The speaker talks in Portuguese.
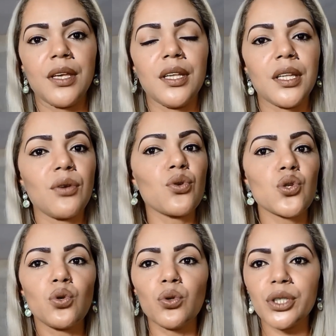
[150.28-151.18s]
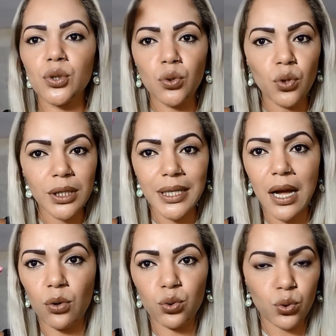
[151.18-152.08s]
Então eu descolori
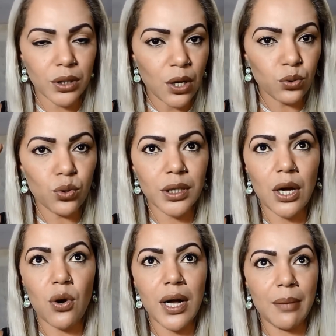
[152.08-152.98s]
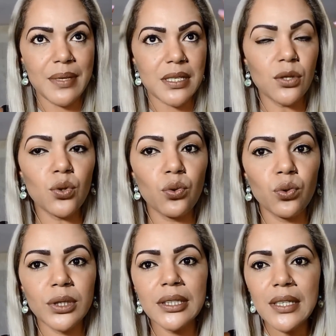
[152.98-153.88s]
total, total, total, a cabeça
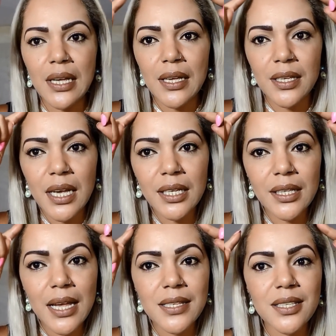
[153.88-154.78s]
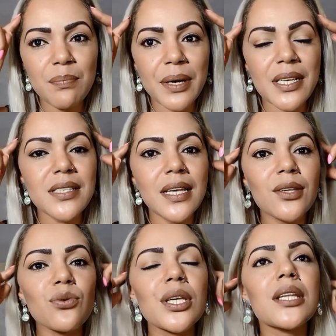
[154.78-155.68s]
toda. E ele tá assim,
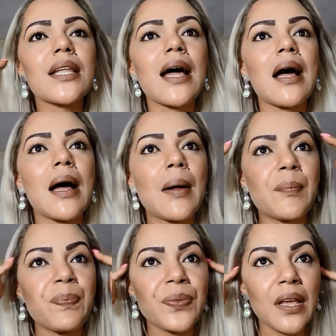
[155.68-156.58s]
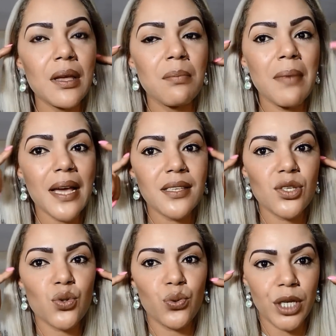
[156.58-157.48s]
parecendo que tá mais
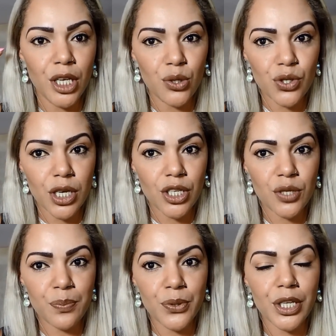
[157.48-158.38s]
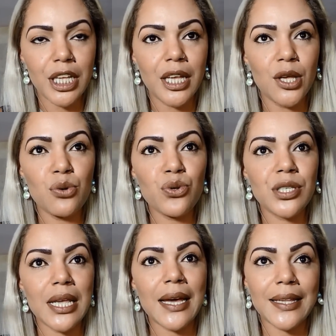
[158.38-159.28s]
escurinho, gente, porque eu
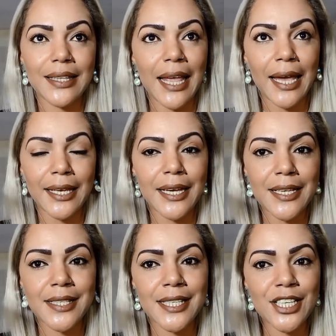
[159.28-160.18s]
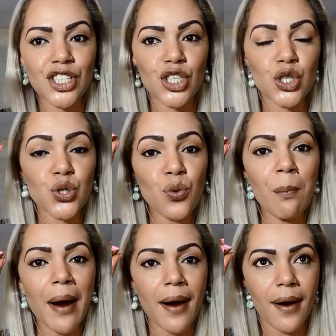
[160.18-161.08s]
usei a técnicazinha de
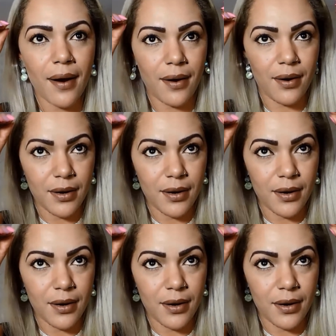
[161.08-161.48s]
chumbar